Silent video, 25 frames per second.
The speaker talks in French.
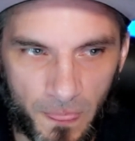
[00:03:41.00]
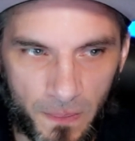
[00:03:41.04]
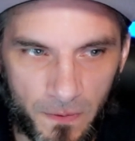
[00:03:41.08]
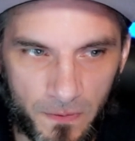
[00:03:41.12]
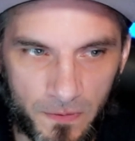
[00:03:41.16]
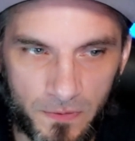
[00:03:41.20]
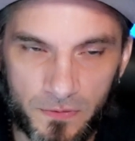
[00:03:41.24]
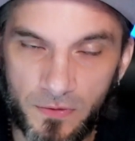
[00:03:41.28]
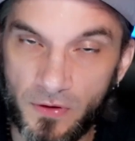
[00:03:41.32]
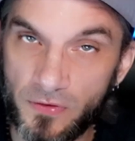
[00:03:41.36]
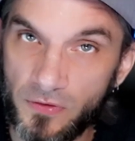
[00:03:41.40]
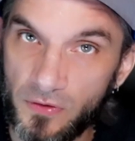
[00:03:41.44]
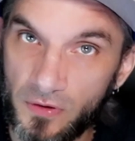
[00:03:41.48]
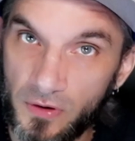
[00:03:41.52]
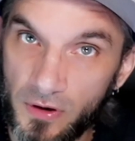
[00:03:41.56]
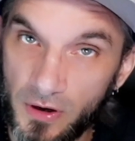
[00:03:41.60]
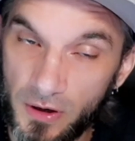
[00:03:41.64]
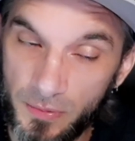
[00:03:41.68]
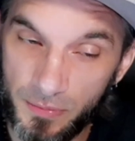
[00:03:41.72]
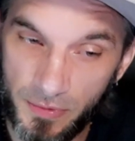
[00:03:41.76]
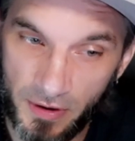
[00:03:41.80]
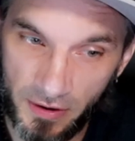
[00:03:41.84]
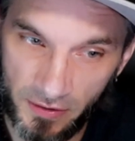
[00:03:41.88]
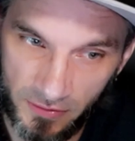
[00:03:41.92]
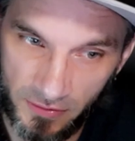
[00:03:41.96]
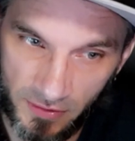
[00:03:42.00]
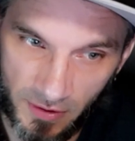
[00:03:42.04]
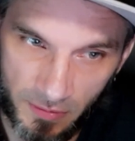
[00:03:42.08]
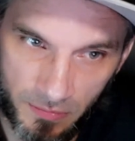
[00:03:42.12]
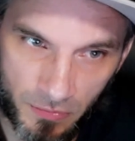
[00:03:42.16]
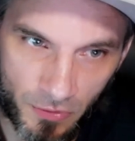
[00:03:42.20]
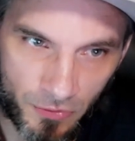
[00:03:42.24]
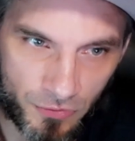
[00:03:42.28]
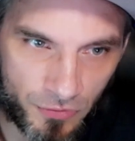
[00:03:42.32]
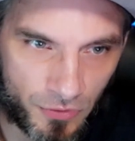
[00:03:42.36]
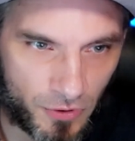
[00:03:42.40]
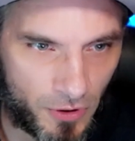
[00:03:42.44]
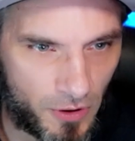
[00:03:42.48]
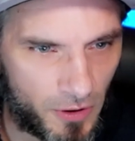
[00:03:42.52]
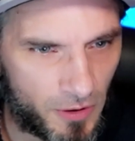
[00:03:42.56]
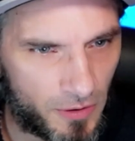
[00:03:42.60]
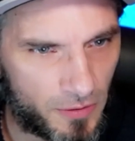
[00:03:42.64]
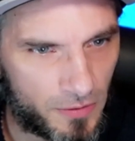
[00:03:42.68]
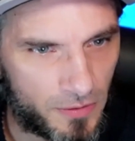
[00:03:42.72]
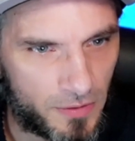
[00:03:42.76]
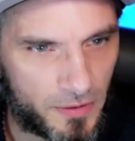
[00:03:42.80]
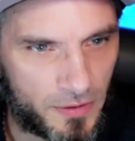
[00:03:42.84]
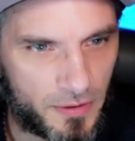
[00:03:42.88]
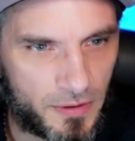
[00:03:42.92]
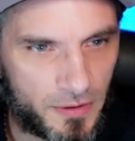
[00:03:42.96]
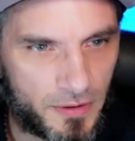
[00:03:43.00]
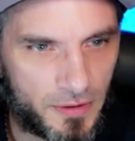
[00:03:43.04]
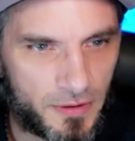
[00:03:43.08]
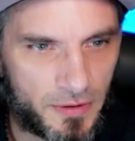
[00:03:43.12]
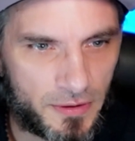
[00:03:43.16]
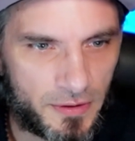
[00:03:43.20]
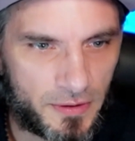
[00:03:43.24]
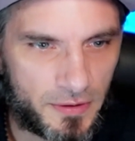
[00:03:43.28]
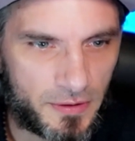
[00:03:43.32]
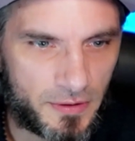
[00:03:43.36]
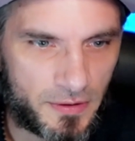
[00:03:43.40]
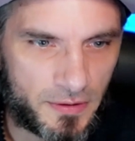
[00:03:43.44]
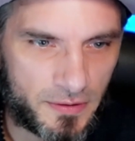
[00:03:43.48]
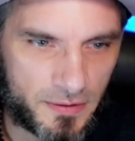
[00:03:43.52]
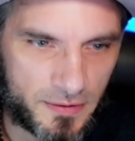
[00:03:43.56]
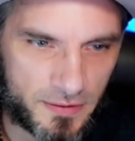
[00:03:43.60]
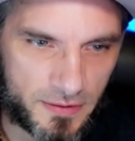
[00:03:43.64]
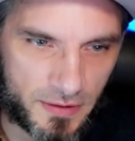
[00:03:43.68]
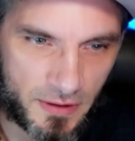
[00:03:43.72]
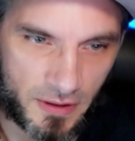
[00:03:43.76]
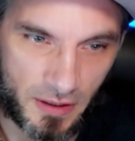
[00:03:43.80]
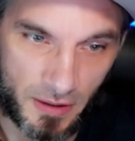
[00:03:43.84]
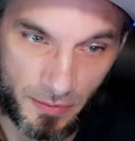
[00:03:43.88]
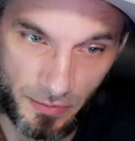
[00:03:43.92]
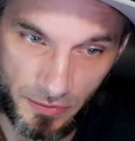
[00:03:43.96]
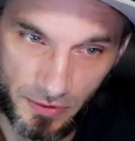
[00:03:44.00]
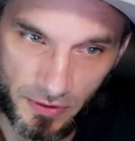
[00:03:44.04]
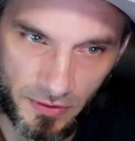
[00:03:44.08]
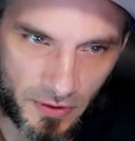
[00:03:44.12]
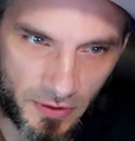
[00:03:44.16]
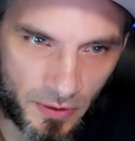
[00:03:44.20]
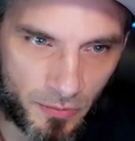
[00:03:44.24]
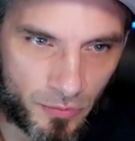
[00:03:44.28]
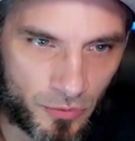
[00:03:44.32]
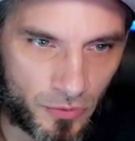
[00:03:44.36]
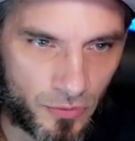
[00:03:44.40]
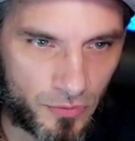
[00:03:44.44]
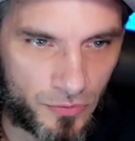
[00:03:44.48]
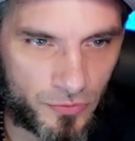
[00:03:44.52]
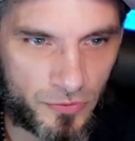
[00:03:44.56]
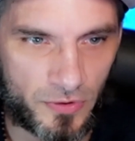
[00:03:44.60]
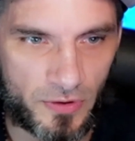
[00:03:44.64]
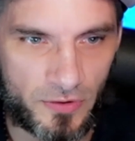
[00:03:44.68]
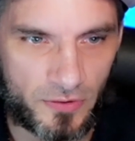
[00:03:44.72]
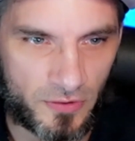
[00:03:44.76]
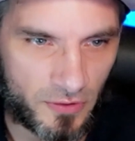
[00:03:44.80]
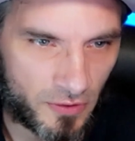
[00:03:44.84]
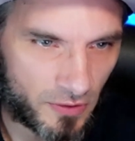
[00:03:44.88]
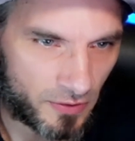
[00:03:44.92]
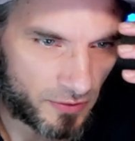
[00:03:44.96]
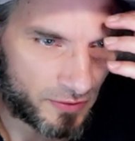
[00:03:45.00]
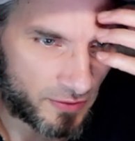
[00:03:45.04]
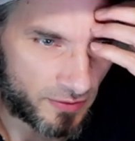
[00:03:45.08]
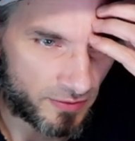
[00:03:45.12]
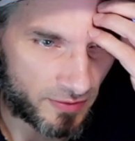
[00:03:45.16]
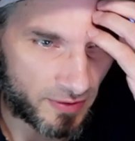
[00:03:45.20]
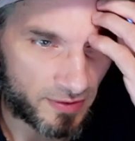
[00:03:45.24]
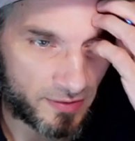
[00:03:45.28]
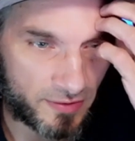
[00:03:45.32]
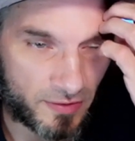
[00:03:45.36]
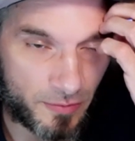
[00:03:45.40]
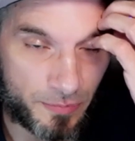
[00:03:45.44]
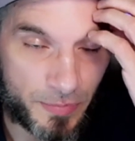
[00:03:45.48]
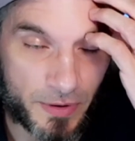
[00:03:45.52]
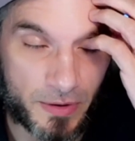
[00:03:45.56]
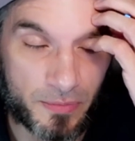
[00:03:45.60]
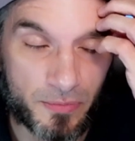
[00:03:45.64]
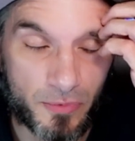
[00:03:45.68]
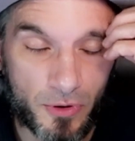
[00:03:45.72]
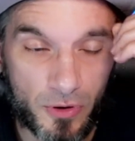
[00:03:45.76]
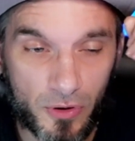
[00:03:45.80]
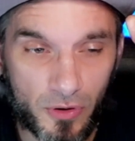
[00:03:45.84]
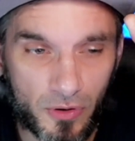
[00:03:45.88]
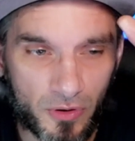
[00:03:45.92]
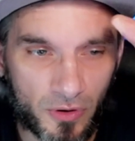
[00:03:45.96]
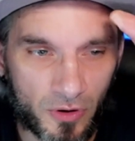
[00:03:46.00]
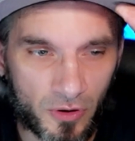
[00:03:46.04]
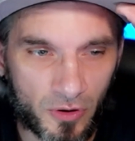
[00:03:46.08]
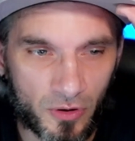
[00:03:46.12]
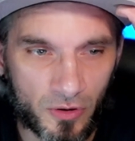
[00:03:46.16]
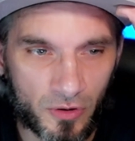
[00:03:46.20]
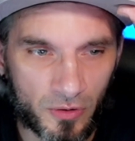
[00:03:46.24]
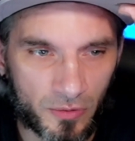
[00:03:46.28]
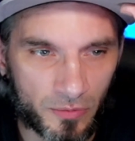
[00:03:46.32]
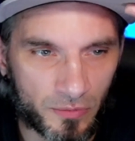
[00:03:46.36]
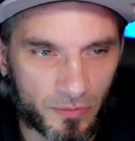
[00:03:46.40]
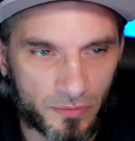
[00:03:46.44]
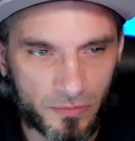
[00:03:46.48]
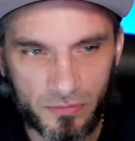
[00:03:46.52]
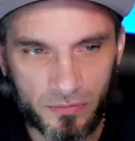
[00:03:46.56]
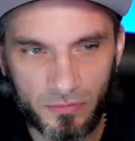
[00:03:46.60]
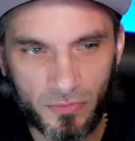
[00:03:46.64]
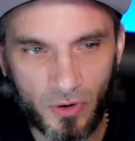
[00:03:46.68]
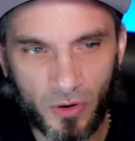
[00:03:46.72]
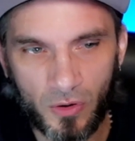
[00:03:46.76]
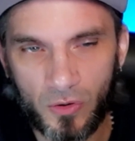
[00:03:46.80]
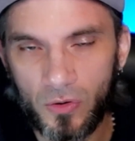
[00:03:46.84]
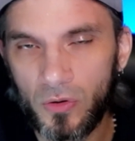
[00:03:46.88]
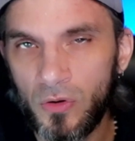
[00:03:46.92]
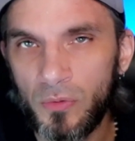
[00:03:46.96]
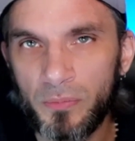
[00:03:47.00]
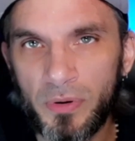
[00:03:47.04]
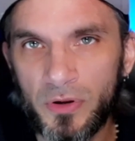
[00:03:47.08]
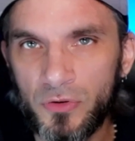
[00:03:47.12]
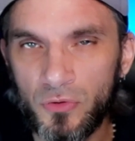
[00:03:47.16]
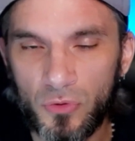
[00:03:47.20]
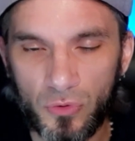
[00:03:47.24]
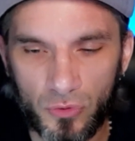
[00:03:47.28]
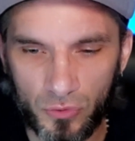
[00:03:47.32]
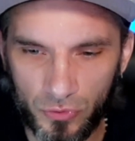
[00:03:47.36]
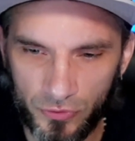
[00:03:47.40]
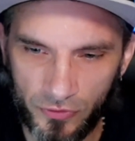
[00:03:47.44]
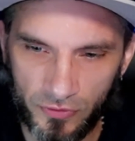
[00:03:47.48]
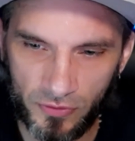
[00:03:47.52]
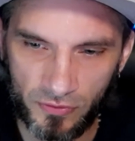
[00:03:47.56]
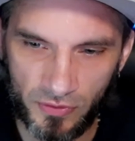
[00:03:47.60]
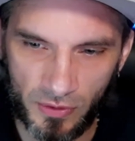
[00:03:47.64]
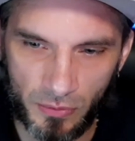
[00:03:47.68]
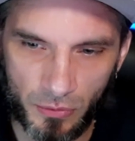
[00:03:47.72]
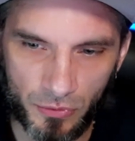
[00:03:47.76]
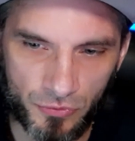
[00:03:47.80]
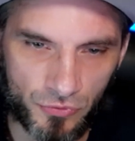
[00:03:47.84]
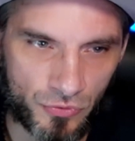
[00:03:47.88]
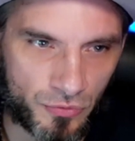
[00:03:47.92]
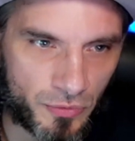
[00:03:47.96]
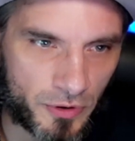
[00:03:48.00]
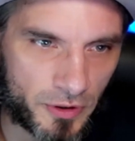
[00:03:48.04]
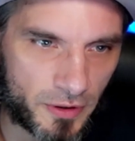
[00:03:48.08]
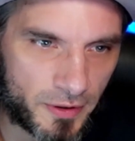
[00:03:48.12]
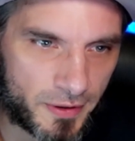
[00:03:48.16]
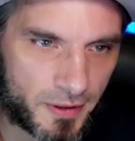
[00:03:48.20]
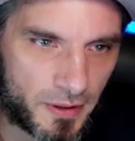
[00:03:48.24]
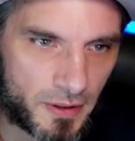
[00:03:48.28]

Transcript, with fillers: Ça c'est quand même extrêmement fort. C'est quand même très très bon. Ça, c'est, ça typiquement en, Battle Road, c'est vraiment fumé.